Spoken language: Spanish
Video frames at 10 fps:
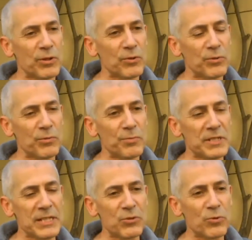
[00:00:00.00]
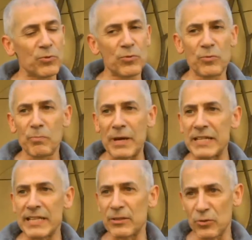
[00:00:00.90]
cuando visito un
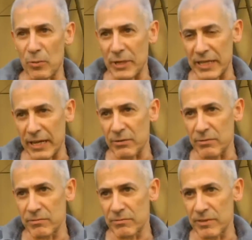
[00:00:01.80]
país latinoamericano,